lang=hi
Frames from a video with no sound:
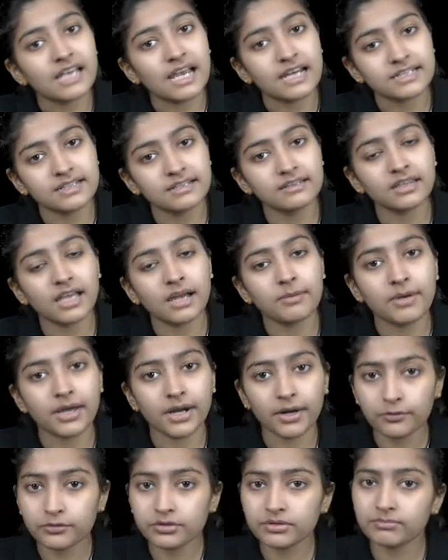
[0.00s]
सेशन था
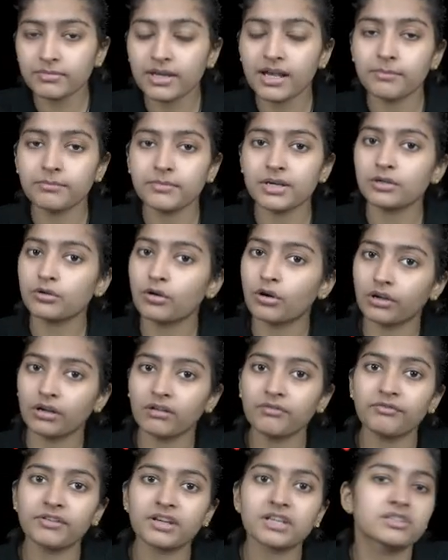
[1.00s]
हमारा उसमें हमने टोटल
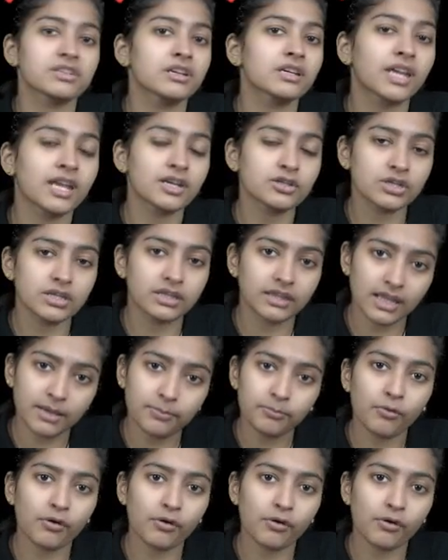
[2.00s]
फ्रिक्शन के जितने